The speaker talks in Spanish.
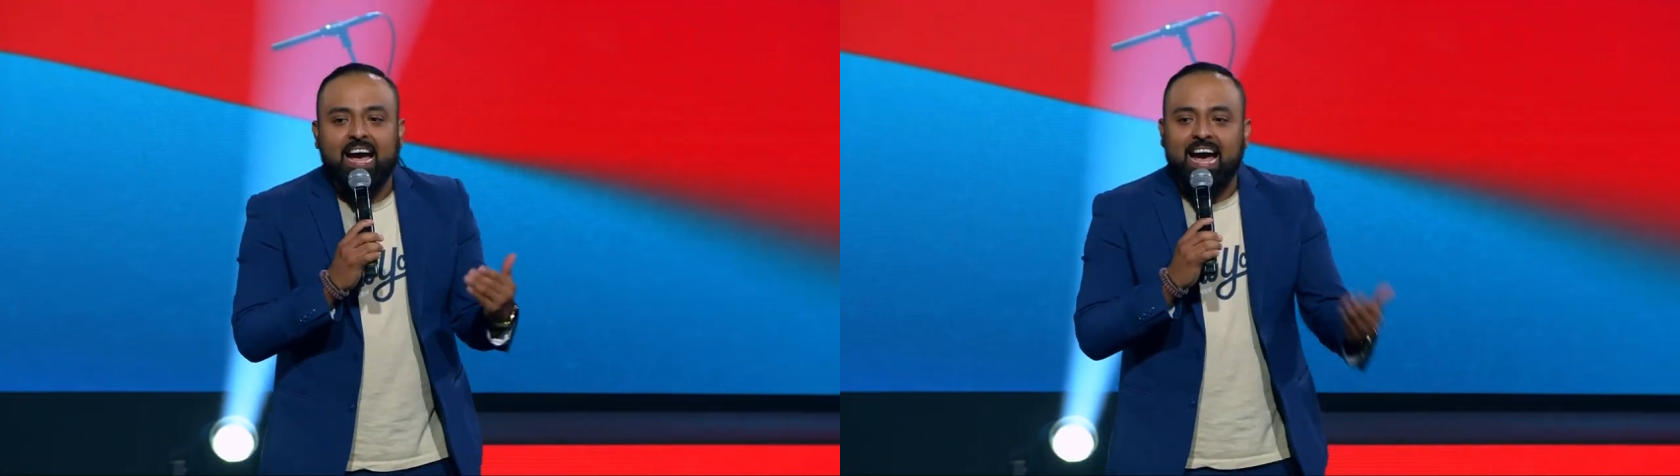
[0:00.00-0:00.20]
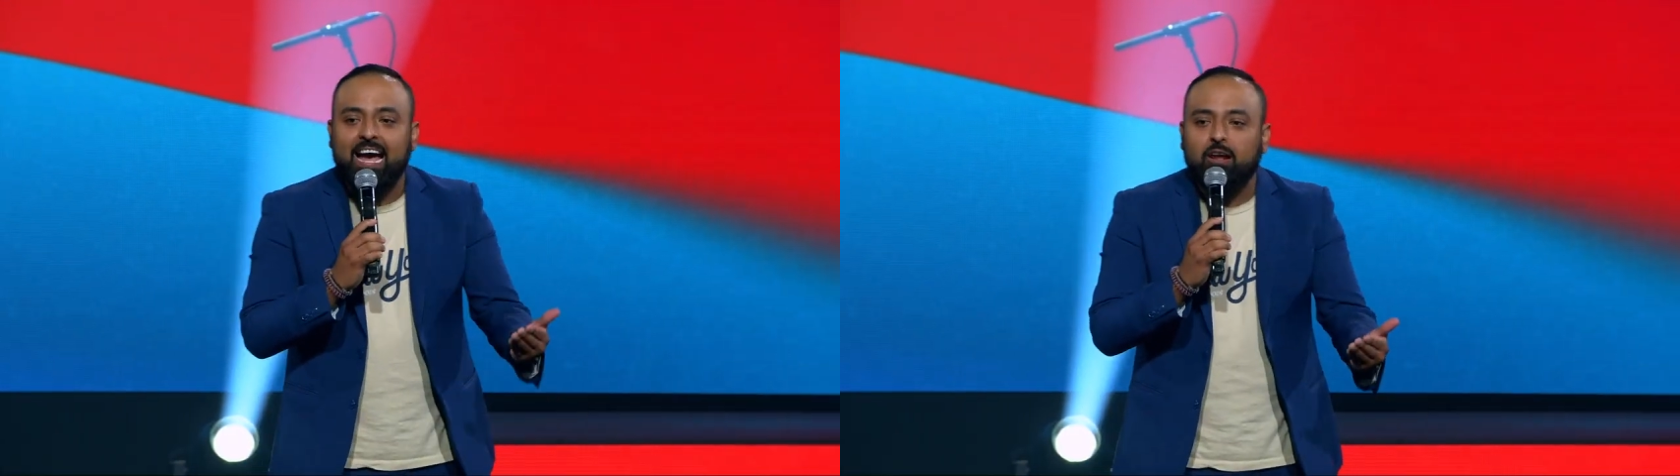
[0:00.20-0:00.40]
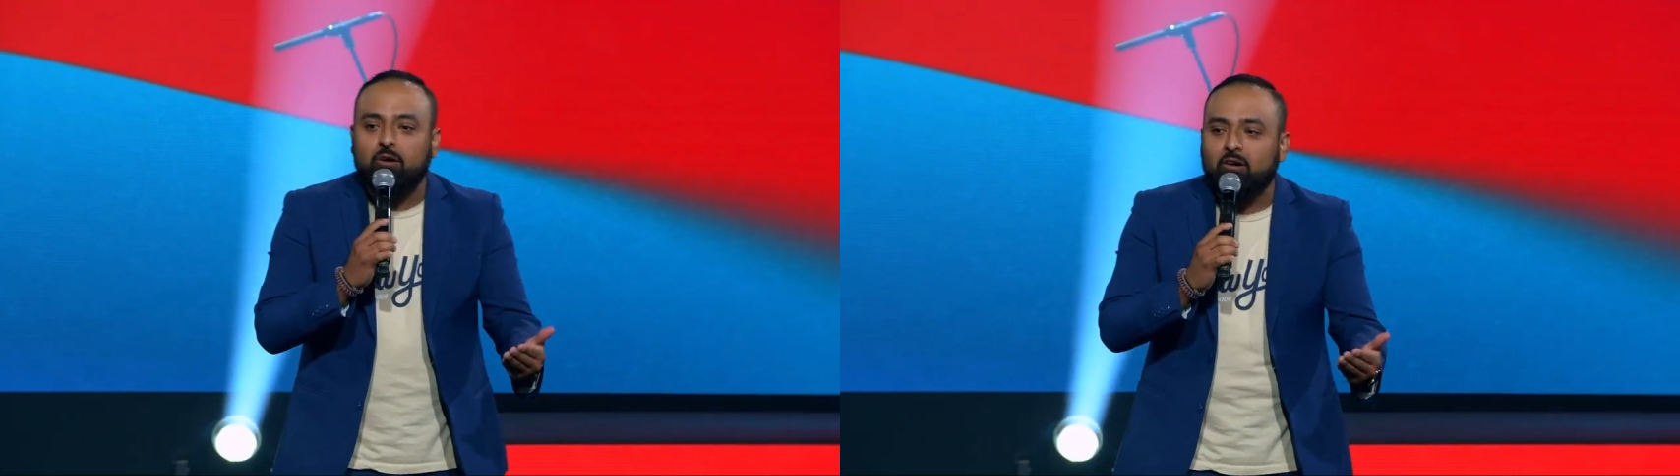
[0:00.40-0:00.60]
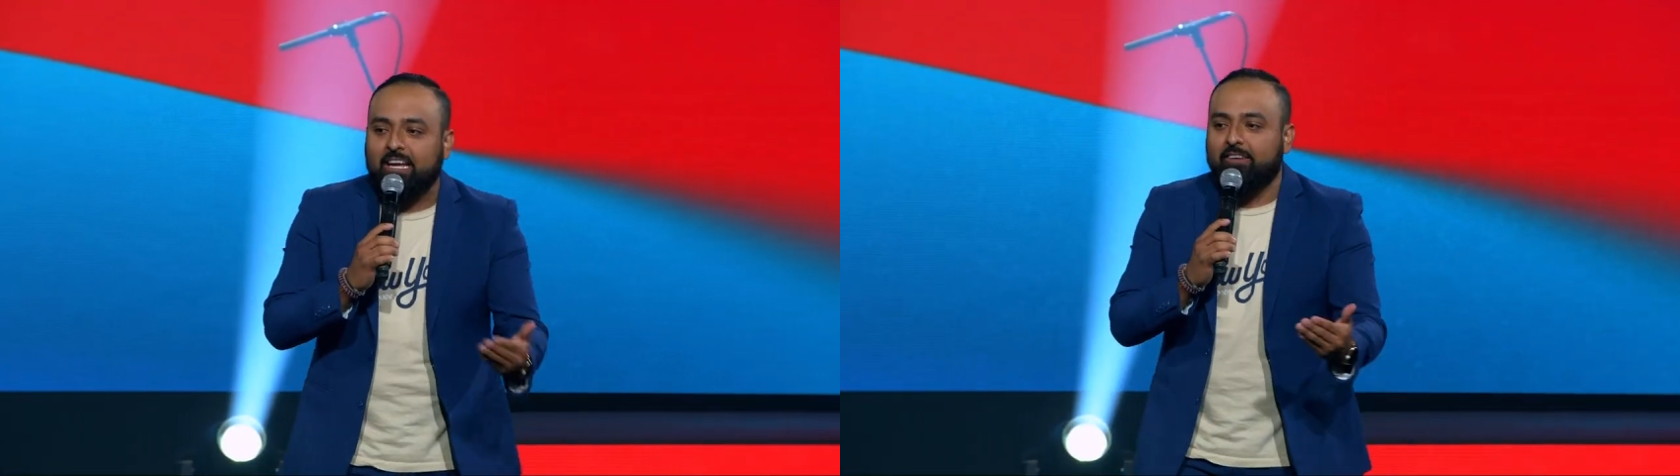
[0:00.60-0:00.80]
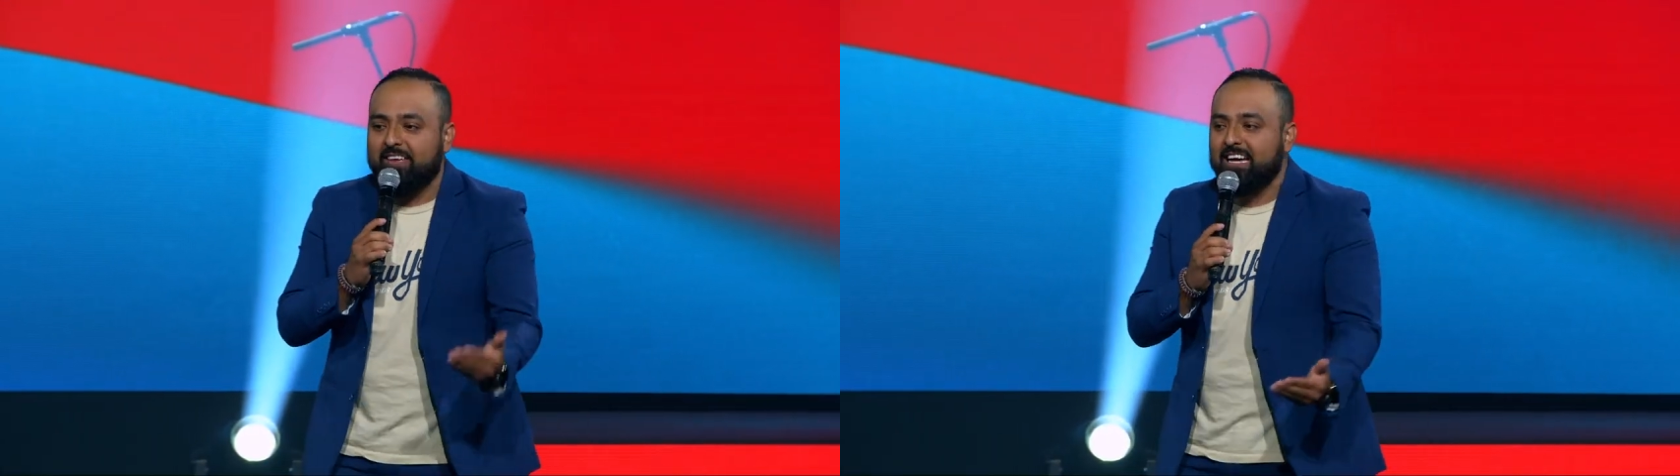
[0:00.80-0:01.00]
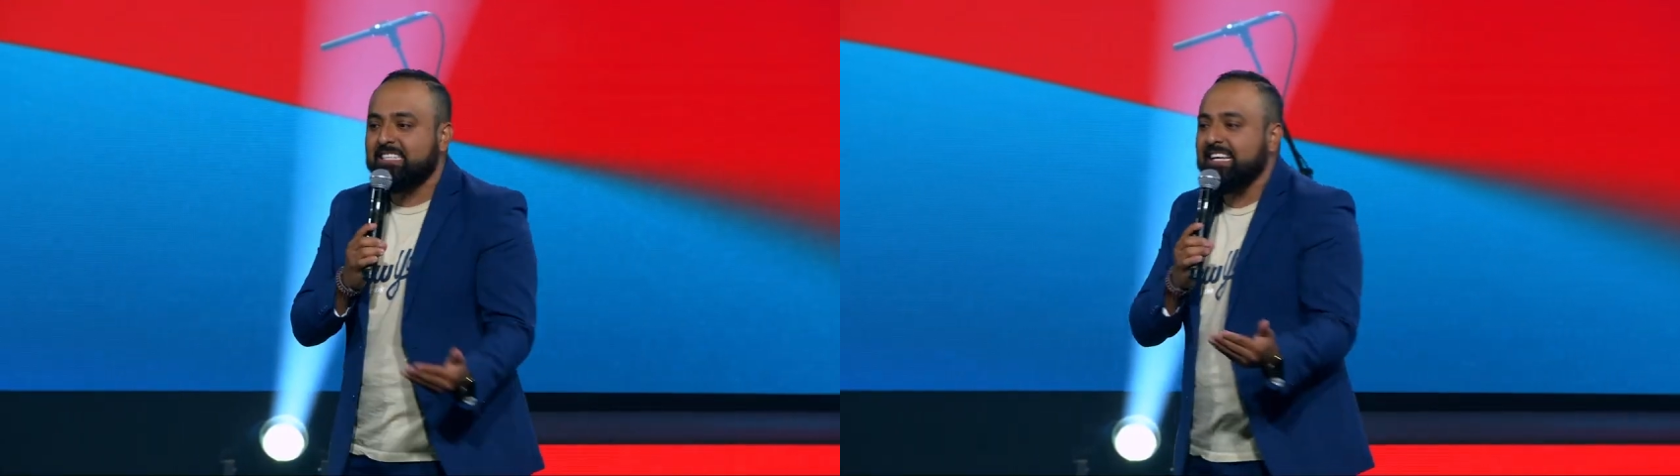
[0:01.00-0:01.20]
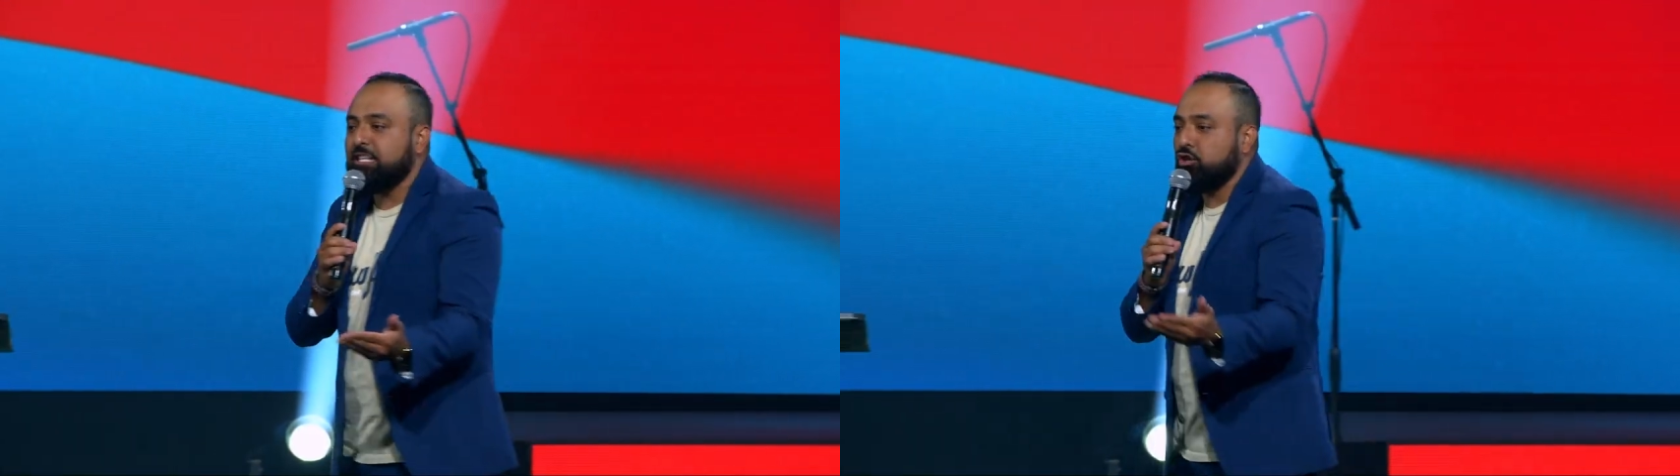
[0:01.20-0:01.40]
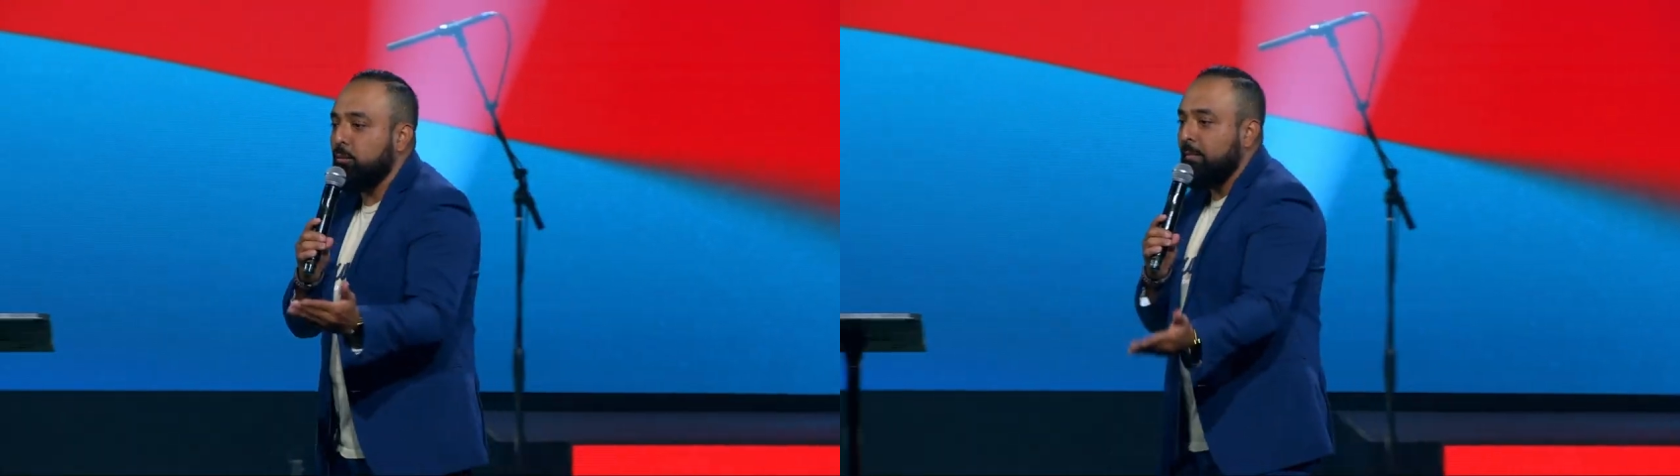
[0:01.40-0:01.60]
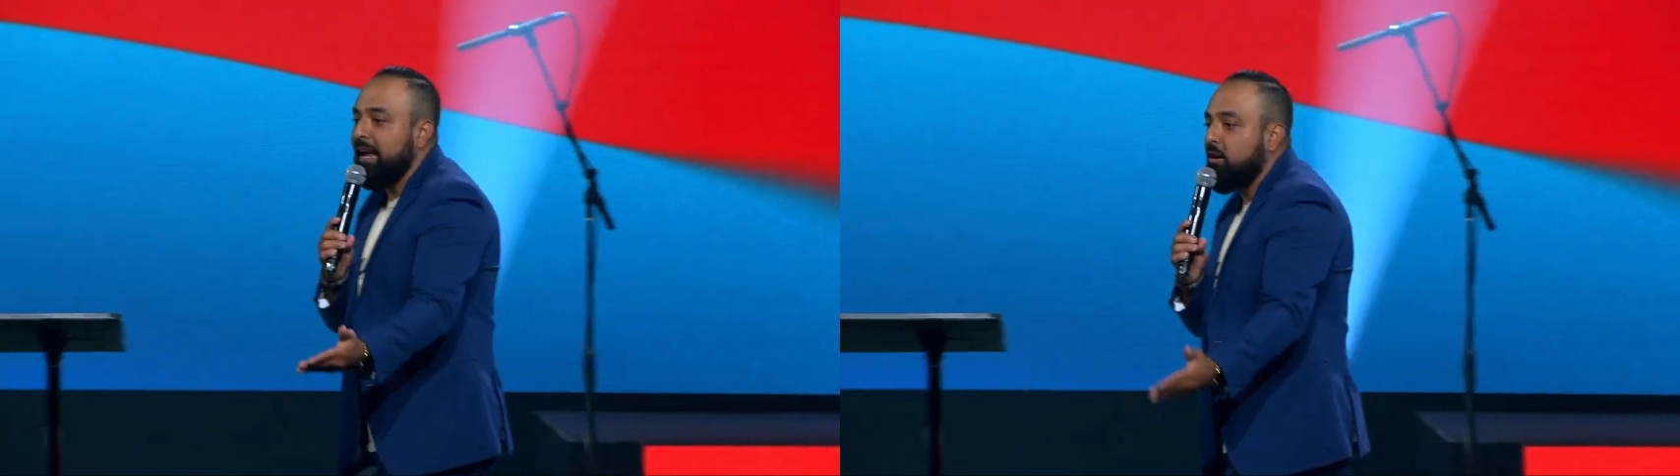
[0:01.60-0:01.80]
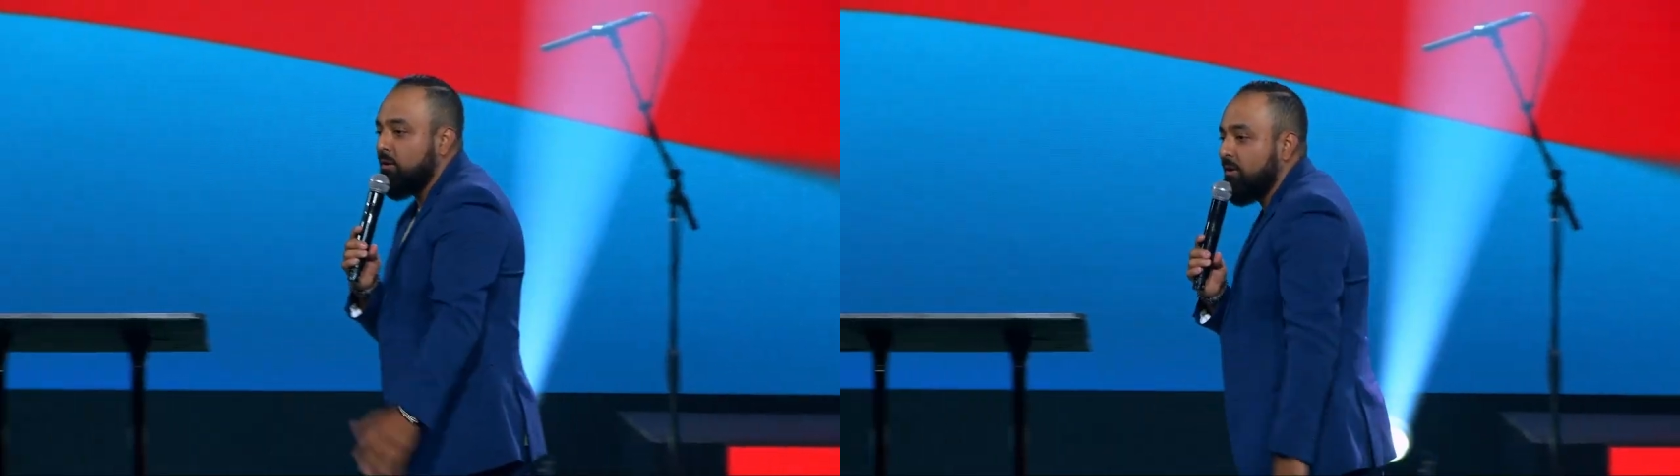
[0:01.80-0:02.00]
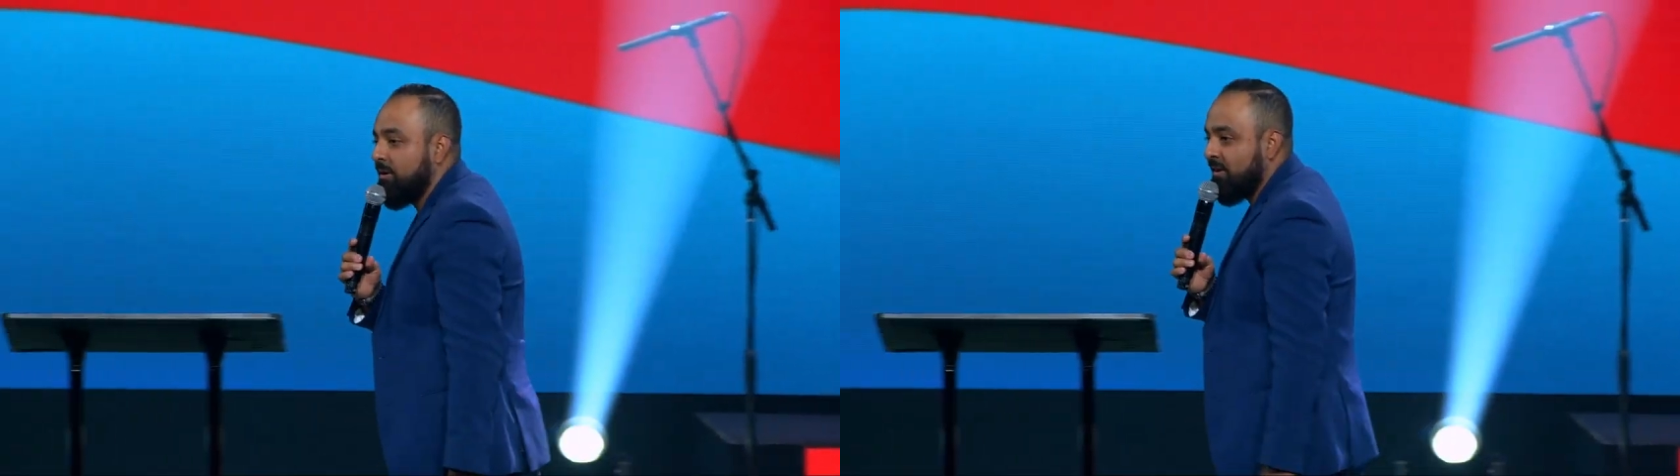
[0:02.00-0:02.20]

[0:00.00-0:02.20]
algo que habías hecho malo.